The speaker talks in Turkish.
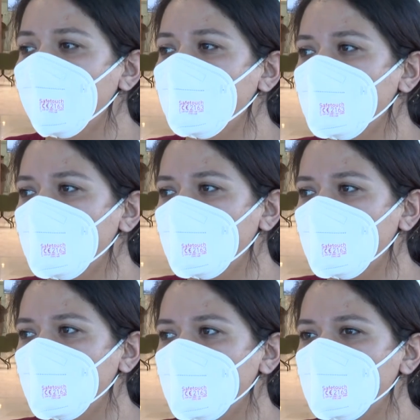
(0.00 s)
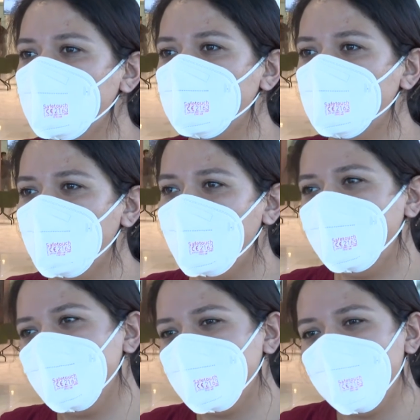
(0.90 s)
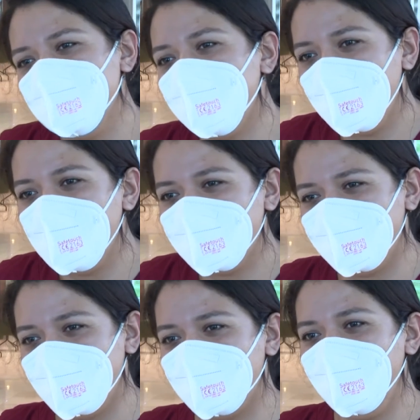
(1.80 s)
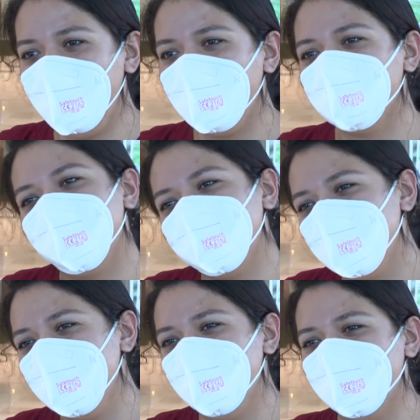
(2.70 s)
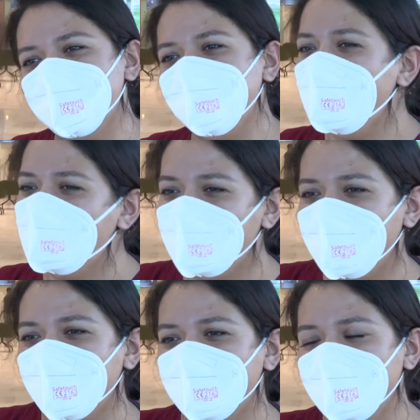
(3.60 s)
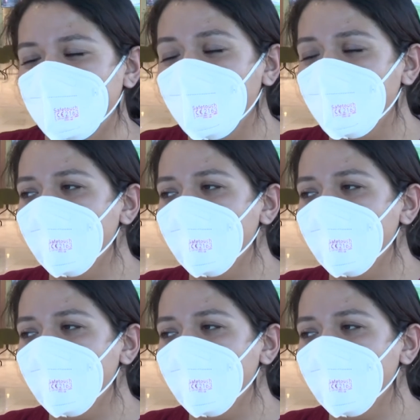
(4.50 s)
E, biz burada her ne kadar evde kalamasak da onlara söylüyoruz hani evde kalın diye.